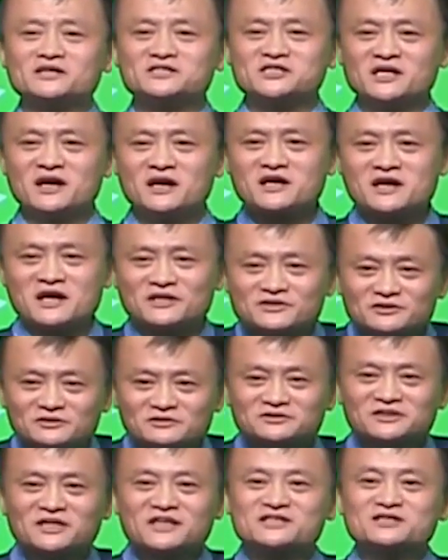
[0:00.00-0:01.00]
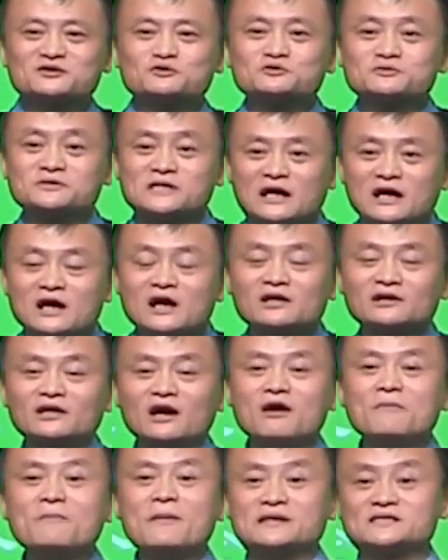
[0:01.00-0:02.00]
看香港这种电视剧上，
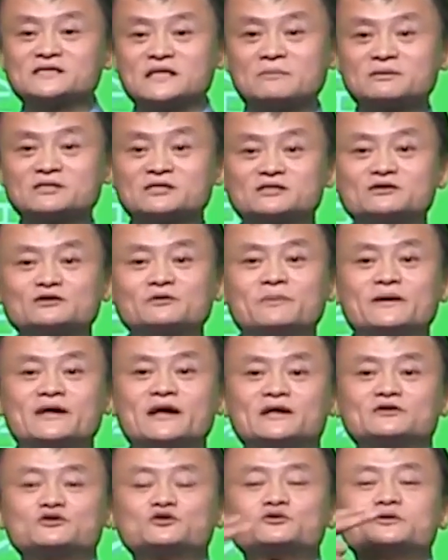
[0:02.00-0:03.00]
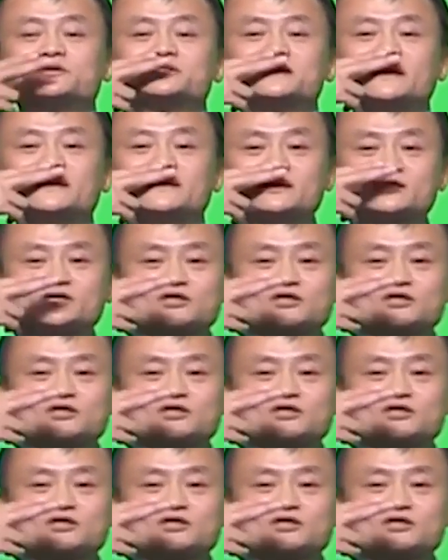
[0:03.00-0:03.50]
老板什么事情都不干，雪茄